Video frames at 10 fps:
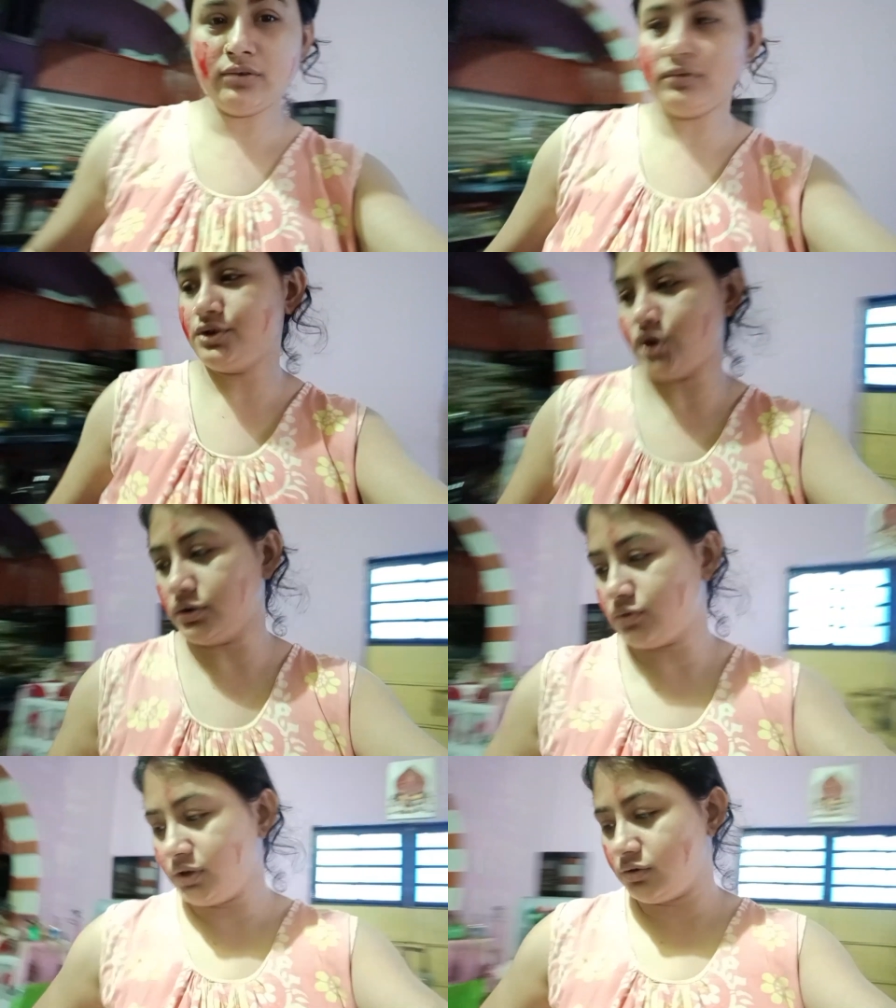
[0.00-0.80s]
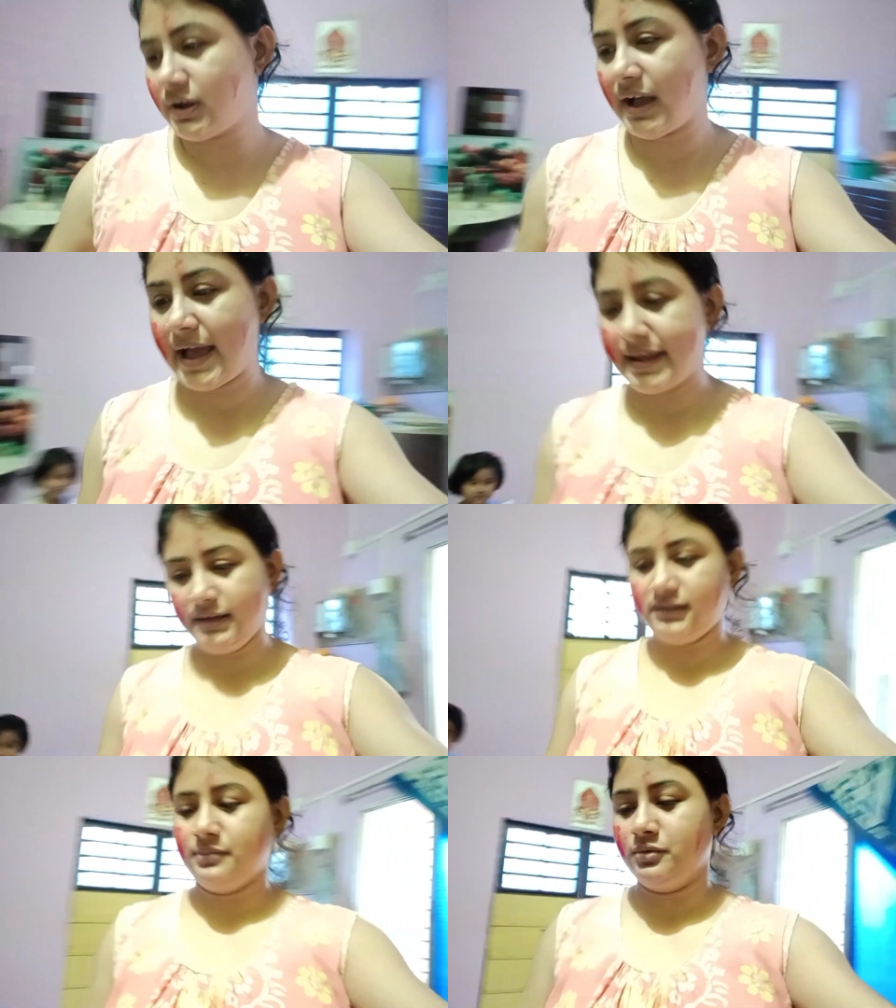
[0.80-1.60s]
একটুখানি ঝট করে একটু খাইয়ে
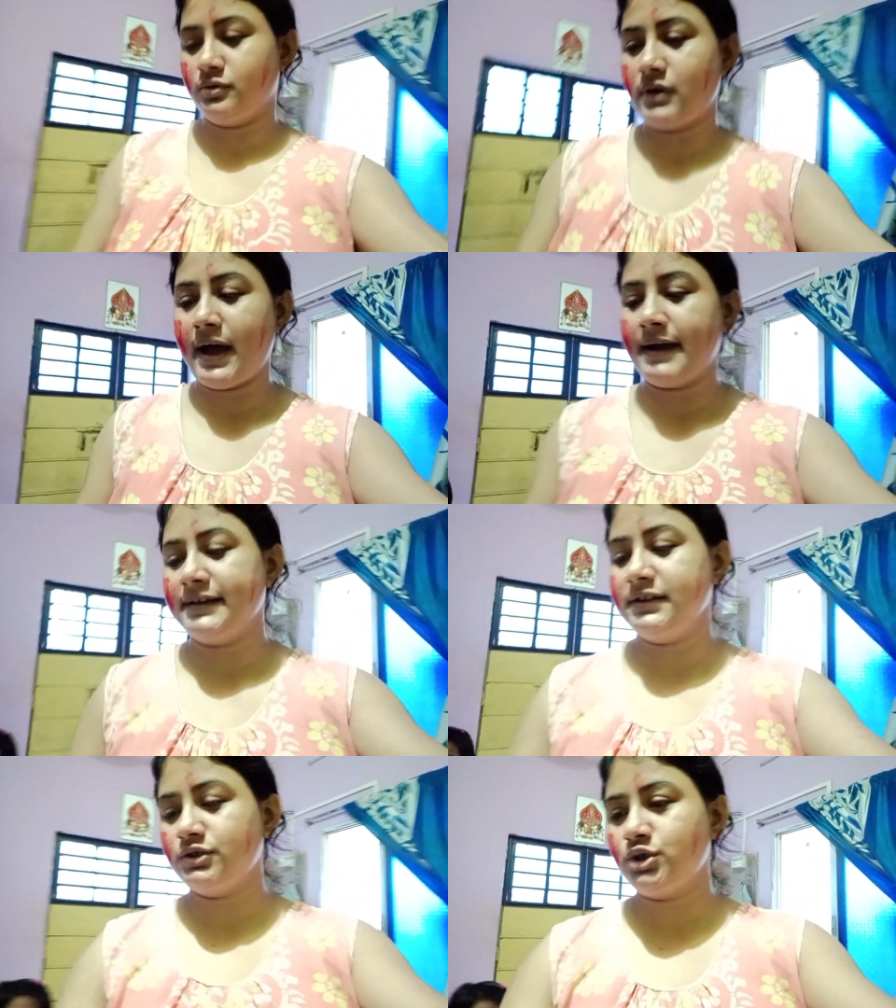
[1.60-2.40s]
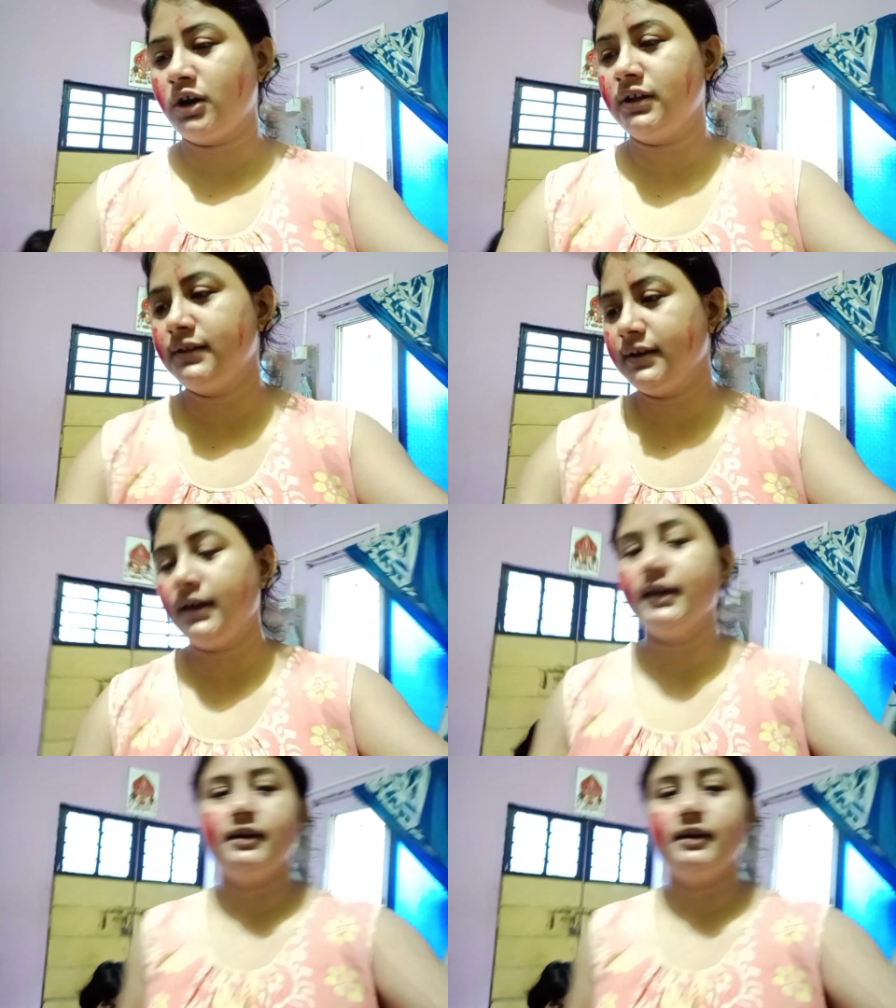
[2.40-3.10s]
দেবো খাইনি তো সকাল থেকে